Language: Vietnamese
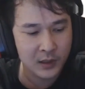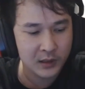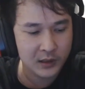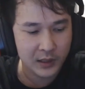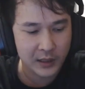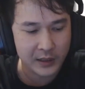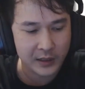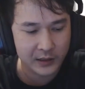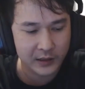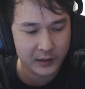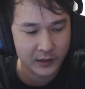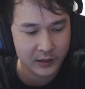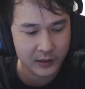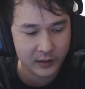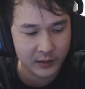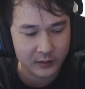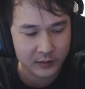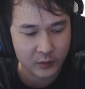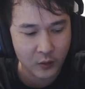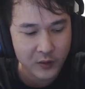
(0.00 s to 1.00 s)
thì
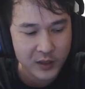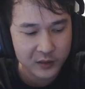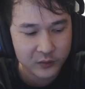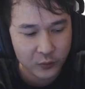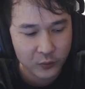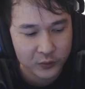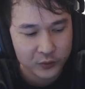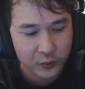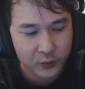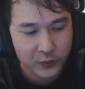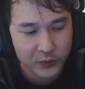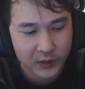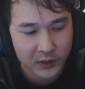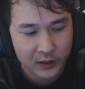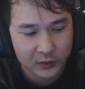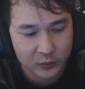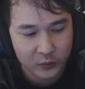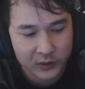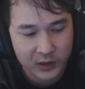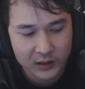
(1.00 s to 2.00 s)
đối với tôi tôi
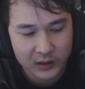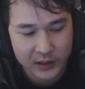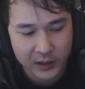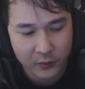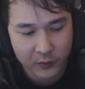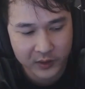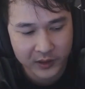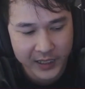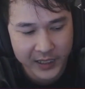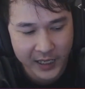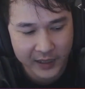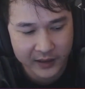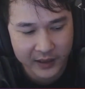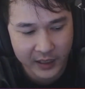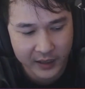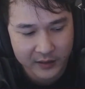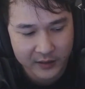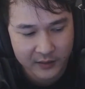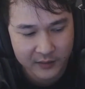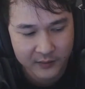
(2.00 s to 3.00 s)
tôi thích kiểu dạng
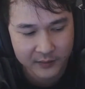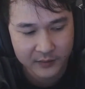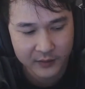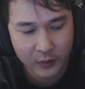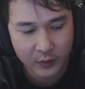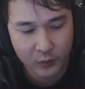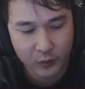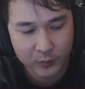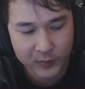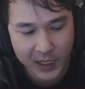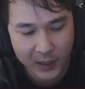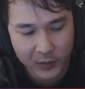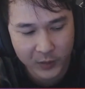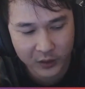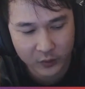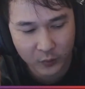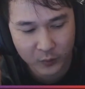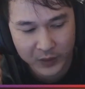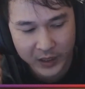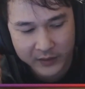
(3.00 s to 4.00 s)
vậy kiểu lúc nào mình
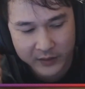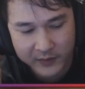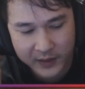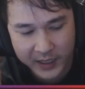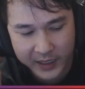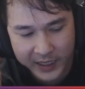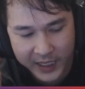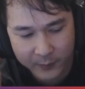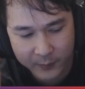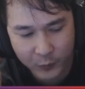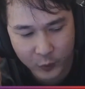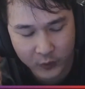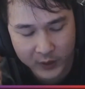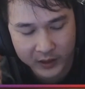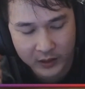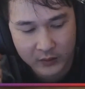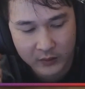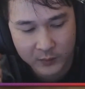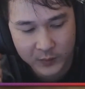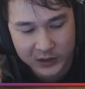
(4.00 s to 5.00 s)
cũng nghĩ về game rồi các
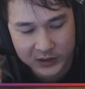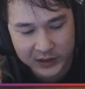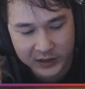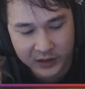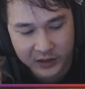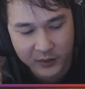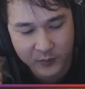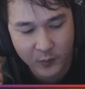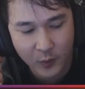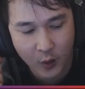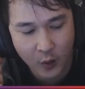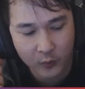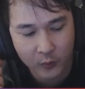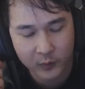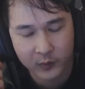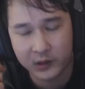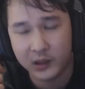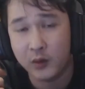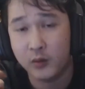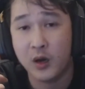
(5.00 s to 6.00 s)
thứ mình sẽ tiến bộ
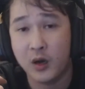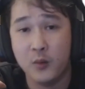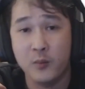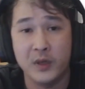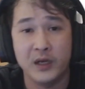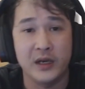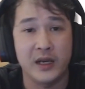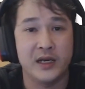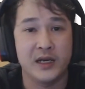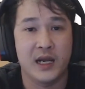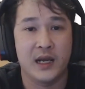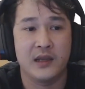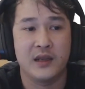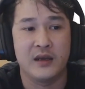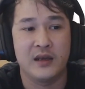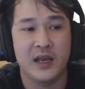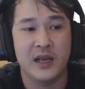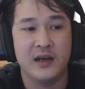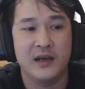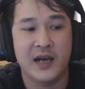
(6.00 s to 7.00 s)
lâu lâu mình nghĩ ra những
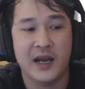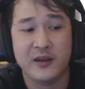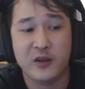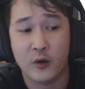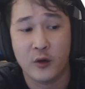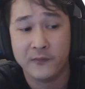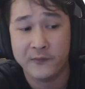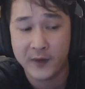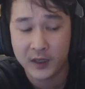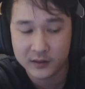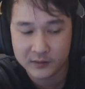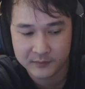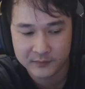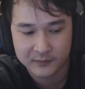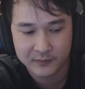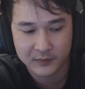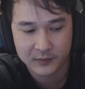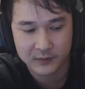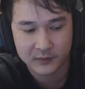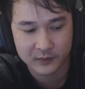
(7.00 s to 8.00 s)
cái ra trò phết
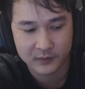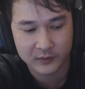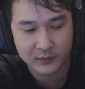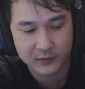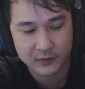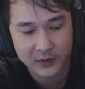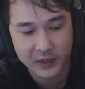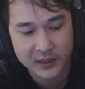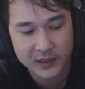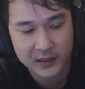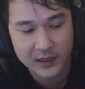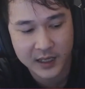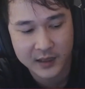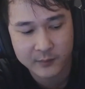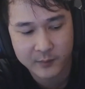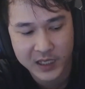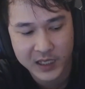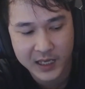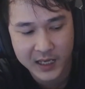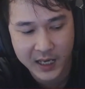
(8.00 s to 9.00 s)
nghĩ ra
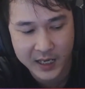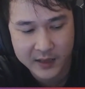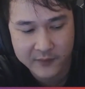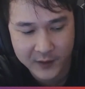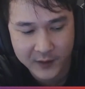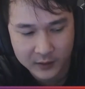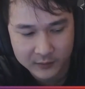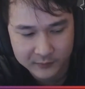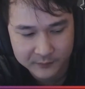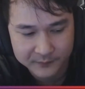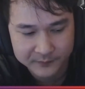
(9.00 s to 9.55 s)
mấy cái hay phết